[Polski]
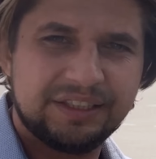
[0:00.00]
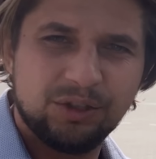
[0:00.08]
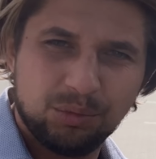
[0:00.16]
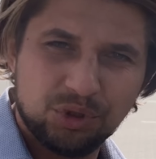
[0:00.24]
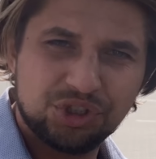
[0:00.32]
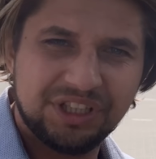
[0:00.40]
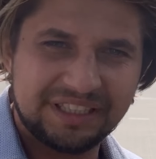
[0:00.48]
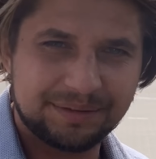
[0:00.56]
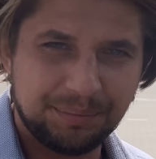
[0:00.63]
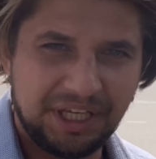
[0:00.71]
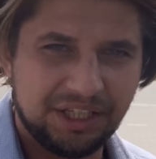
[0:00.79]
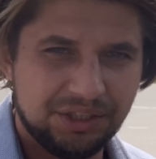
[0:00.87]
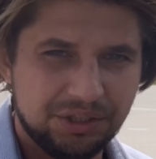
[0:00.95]
co można
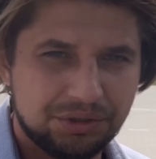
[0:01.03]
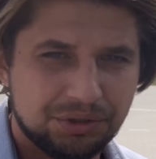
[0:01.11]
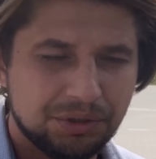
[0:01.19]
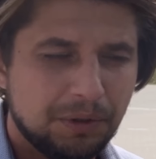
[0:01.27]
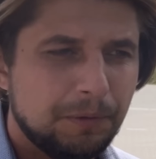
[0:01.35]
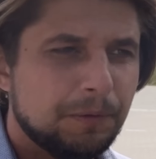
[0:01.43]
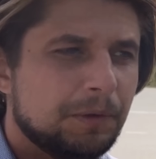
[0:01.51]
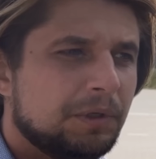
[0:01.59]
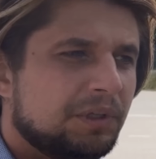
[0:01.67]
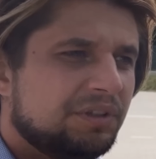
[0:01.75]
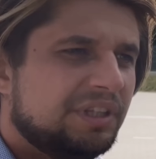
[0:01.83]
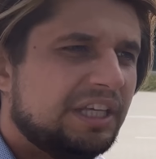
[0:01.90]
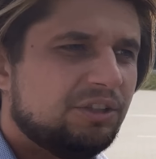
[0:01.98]
zmienić.
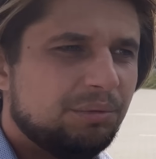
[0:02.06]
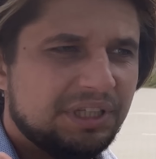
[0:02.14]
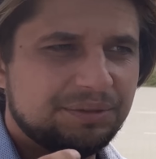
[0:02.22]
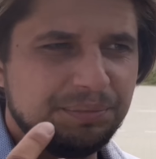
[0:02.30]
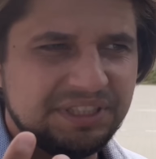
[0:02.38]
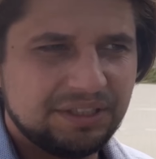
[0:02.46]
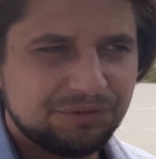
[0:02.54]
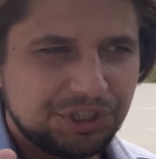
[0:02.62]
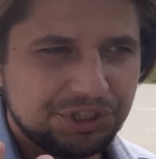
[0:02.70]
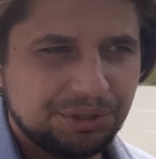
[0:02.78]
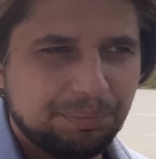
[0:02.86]
Natomiast mi zawsze się